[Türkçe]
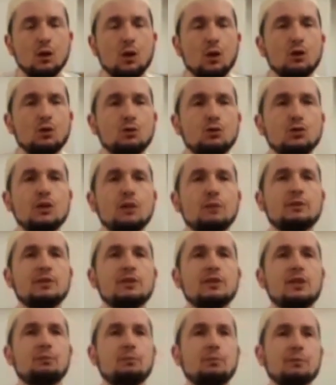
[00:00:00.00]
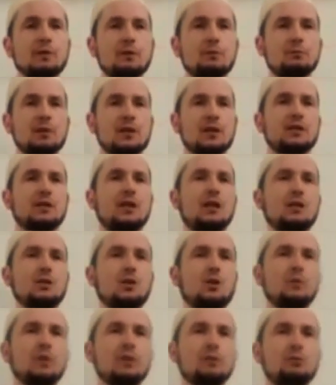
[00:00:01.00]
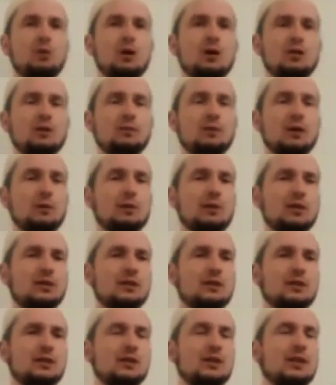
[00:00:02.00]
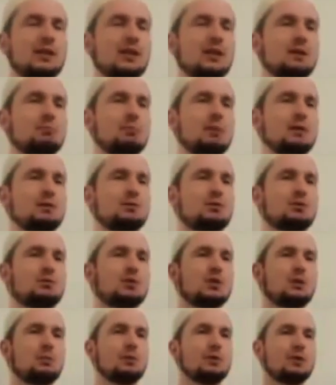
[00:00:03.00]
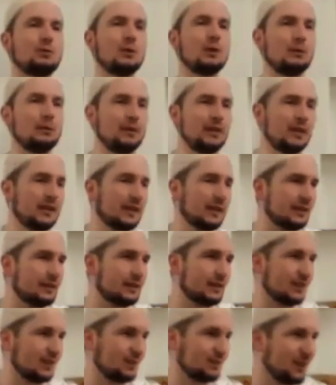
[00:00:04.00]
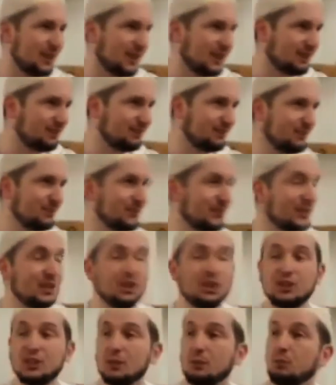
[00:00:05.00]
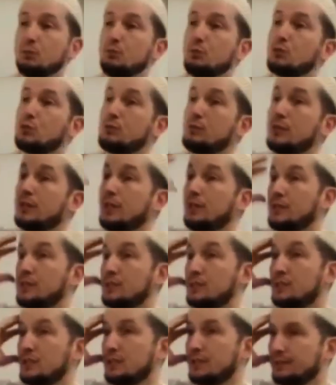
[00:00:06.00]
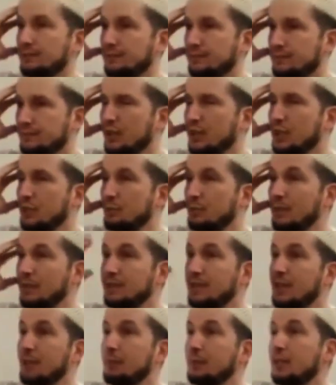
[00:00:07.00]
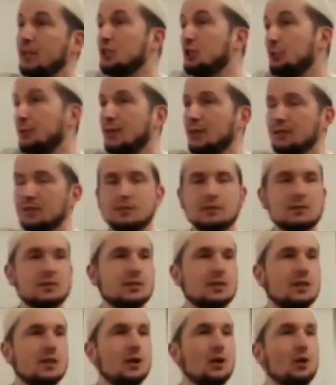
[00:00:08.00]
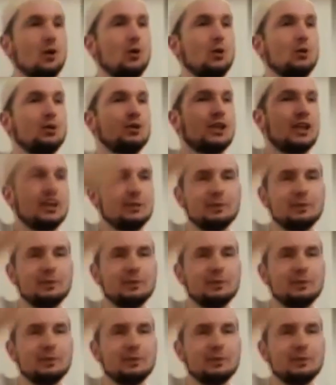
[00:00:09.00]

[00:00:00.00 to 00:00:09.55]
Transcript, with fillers: Örtün emri Rabbimden bana geldi. O beni muhatap kabul etti. Ben gözü kapalı bu emri yerine getiririm de. İşte bu Müslüman kafasıdır. Hikmetler hep ikinci plandadır. Önce